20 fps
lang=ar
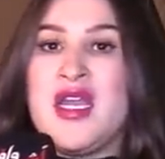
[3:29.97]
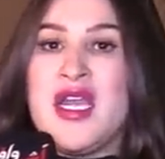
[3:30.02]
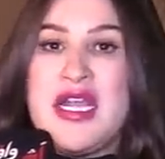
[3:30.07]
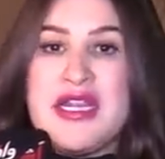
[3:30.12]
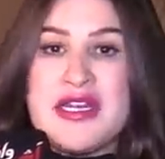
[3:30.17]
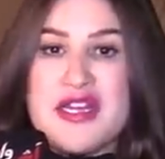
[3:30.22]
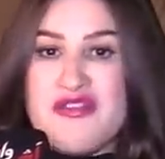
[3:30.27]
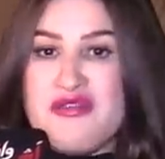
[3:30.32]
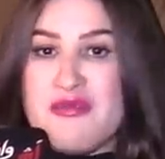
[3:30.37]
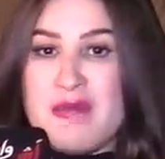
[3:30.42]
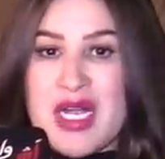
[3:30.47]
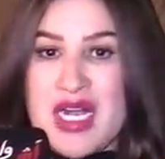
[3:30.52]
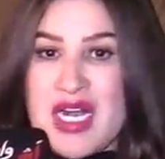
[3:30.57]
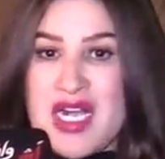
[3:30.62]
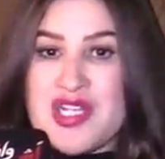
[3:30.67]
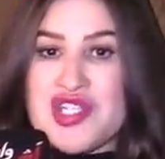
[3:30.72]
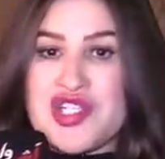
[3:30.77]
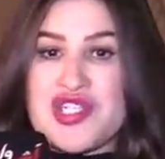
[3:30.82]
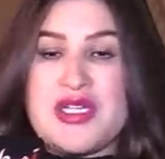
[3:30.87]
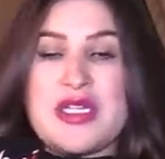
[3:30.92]
حنا في
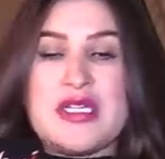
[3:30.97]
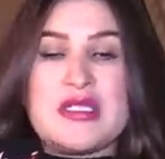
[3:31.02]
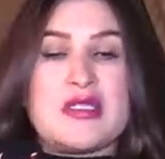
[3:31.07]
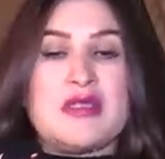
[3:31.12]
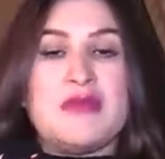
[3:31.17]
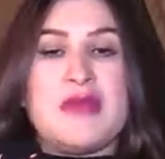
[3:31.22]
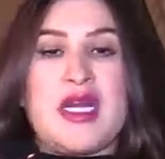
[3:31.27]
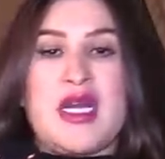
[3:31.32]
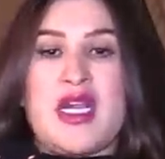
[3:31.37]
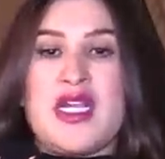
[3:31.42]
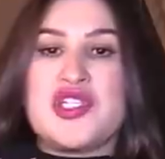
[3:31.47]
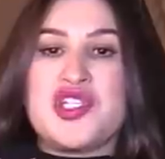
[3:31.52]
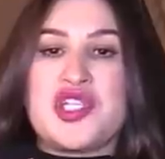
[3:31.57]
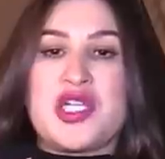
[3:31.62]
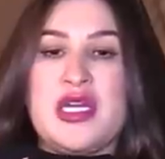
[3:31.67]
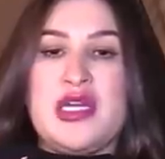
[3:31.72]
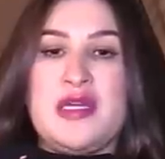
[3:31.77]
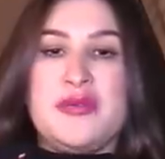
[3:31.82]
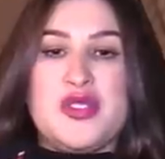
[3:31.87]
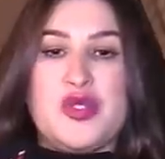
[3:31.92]
مراكش الناس في مراكش
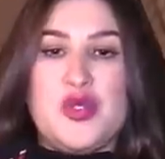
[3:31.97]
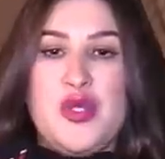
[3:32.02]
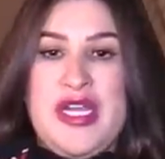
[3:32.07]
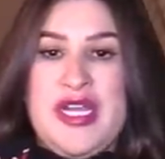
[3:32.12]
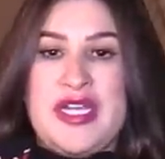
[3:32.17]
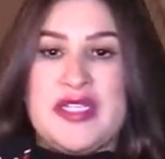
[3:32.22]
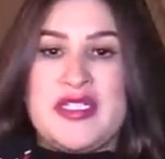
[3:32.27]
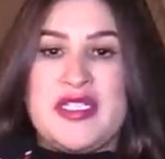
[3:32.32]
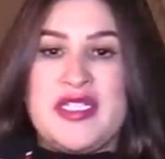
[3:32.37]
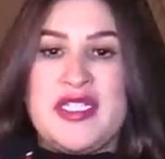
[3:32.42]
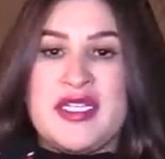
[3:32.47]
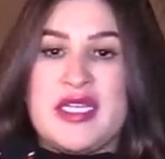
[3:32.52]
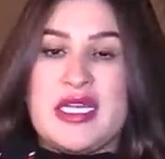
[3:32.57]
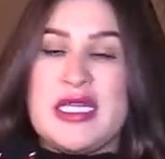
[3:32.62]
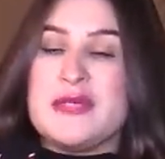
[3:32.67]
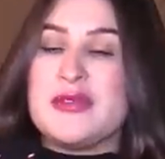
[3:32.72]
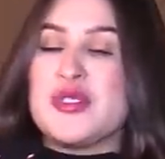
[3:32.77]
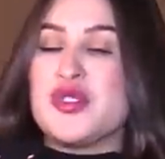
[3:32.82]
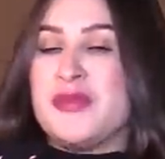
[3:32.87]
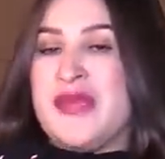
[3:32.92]
كنلبسوا عادي
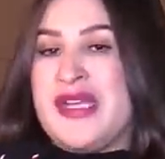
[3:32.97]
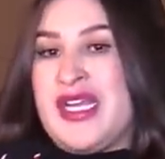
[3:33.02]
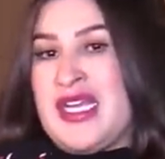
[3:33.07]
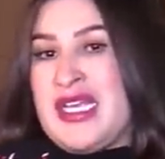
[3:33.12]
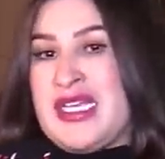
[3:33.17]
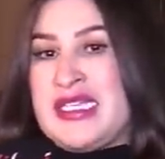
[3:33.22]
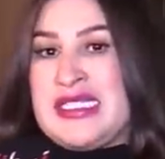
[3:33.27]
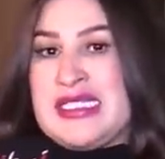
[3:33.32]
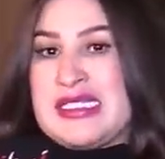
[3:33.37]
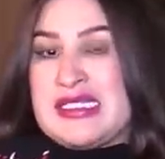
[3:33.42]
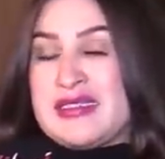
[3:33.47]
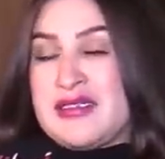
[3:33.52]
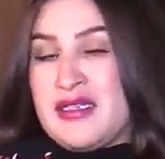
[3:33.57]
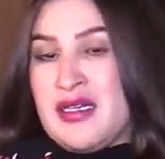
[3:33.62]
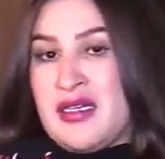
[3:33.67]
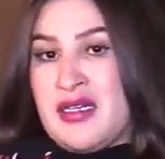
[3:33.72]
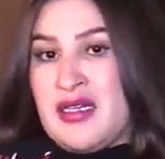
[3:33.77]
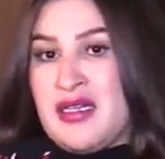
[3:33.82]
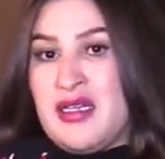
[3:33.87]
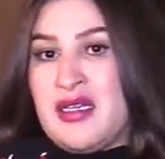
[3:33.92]
كنلبسوا مع
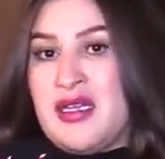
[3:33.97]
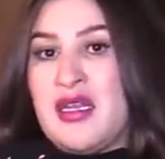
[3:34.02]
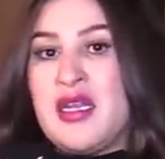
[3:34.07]
عائلتنا